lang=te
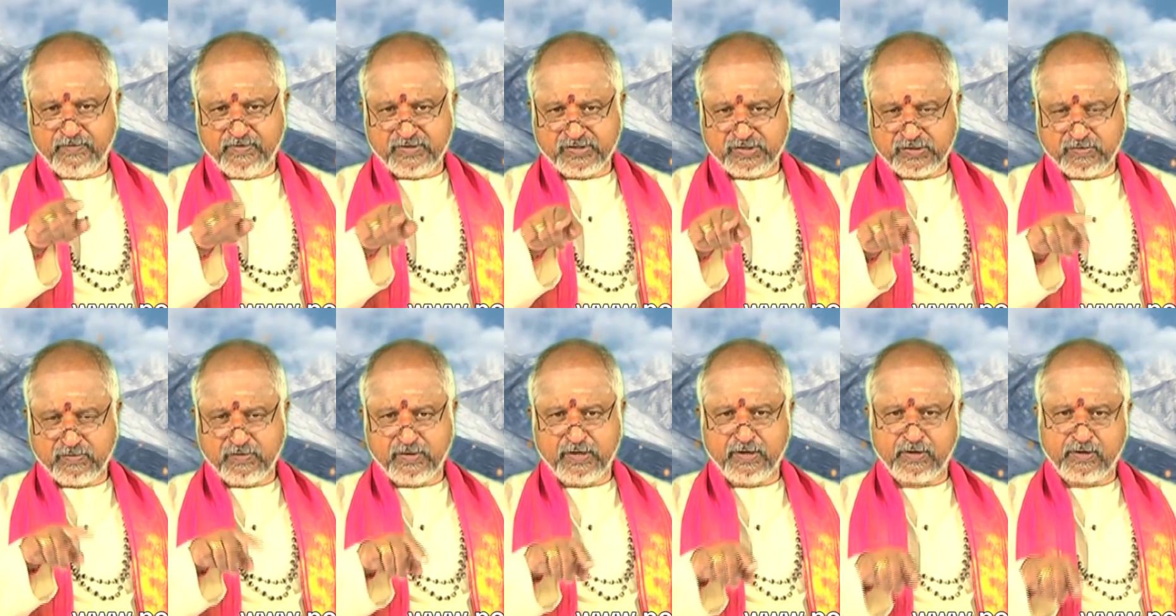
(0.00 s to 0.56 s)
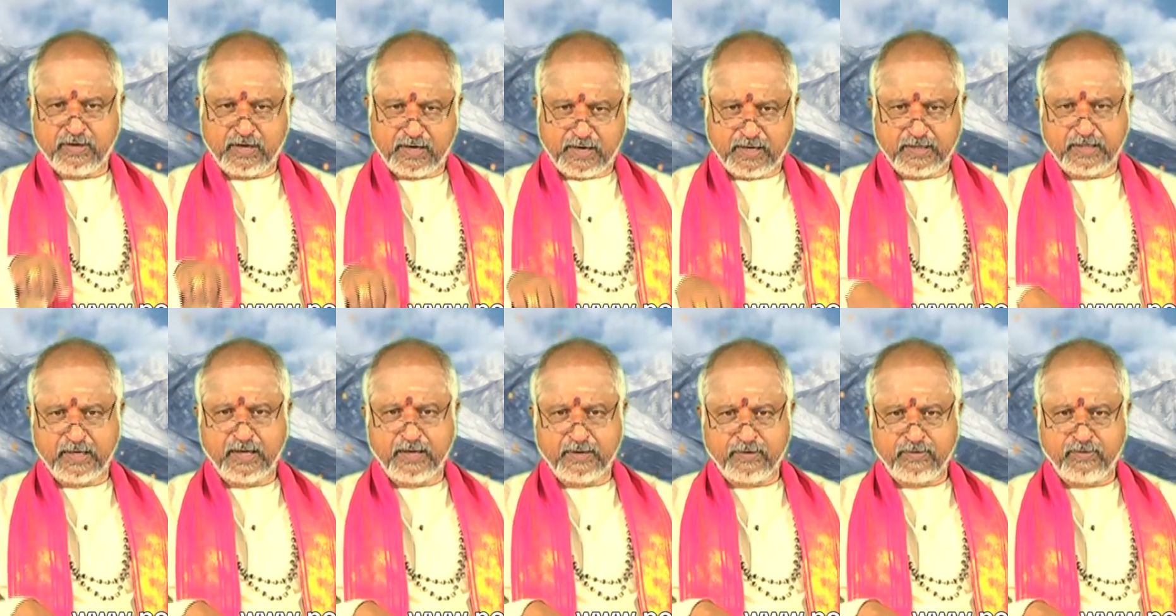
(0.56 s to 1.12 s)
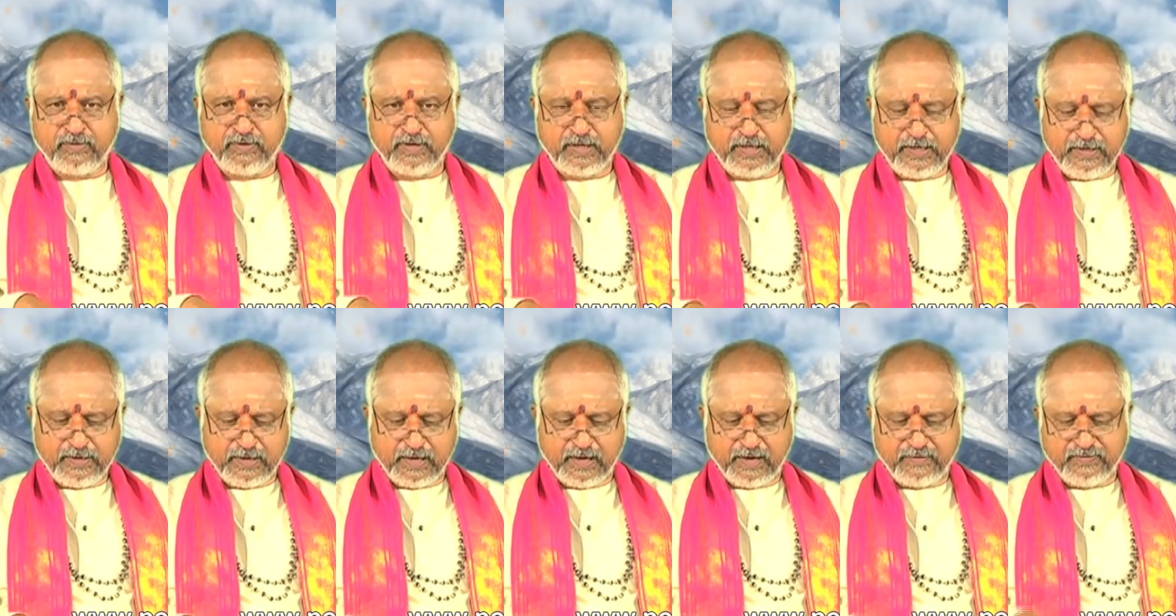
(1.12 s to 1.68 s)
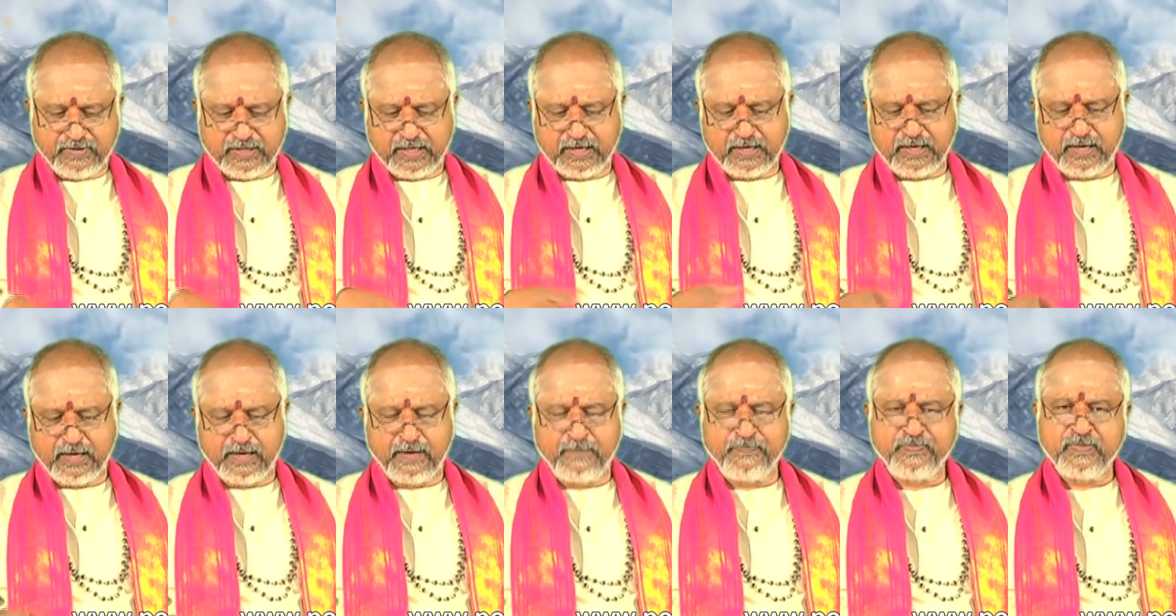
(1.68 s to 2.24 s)
విష్ణువుల యొక్క కథ అనుకోండి ఆ
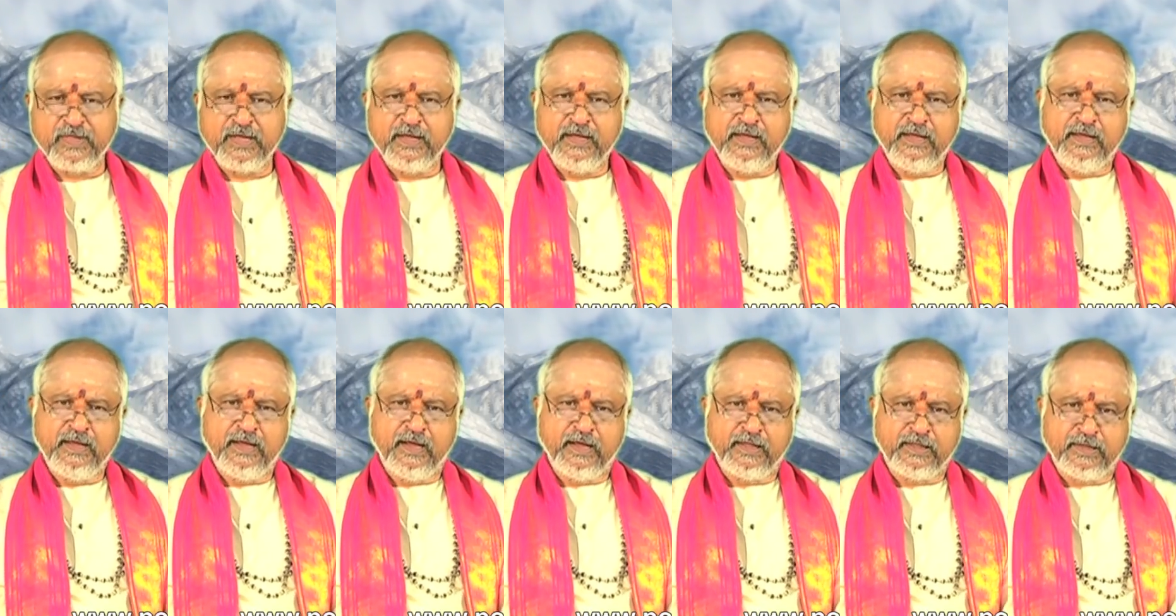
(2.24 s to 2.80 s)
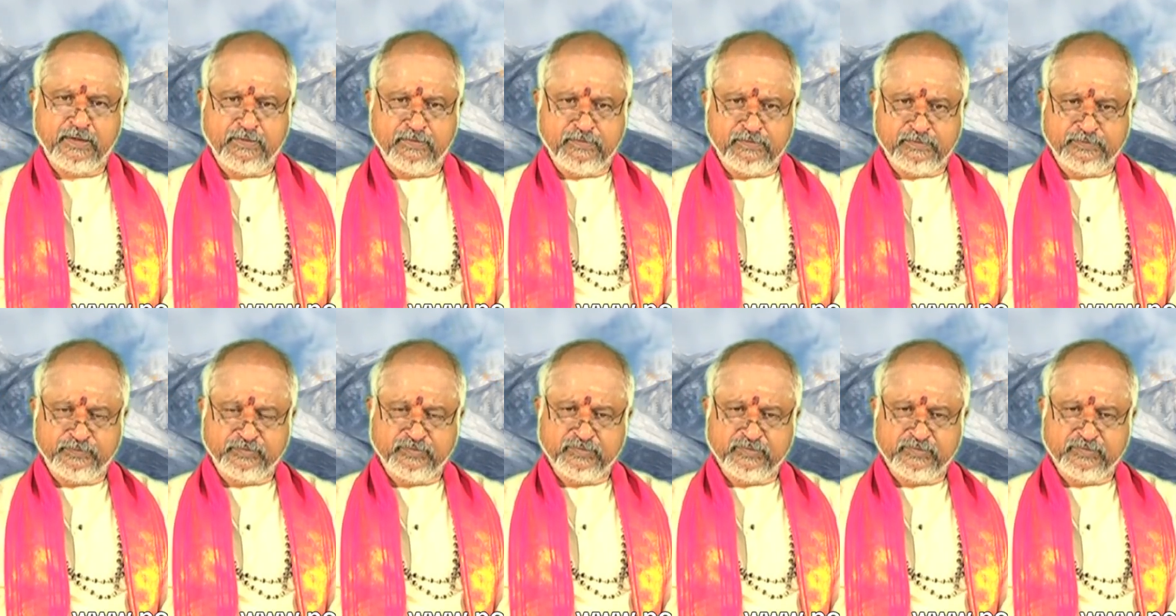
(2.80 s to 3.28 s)
విధంగా అతను